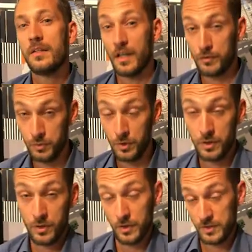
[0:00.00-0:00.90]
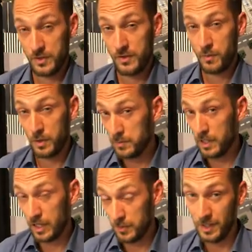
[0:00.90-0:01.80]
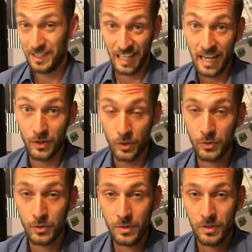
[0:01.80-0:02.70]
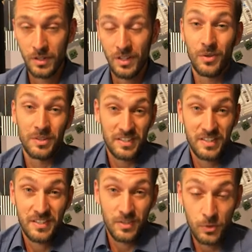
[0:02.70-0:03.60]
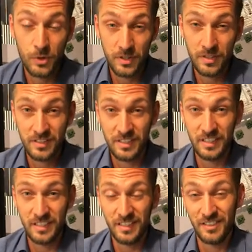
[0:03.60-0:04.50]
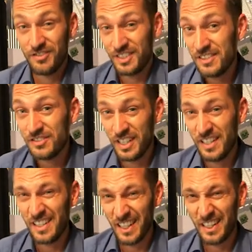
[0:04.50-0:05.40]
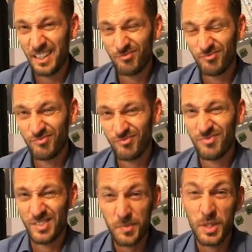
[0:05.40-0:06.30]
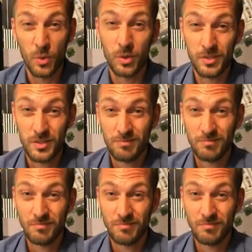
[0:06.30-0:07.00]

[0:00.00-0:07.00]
Dafür kostet Threema aber 3 Euro und das ist eine Hürde, die in vielen Fällen leider ziemlich hoch ist.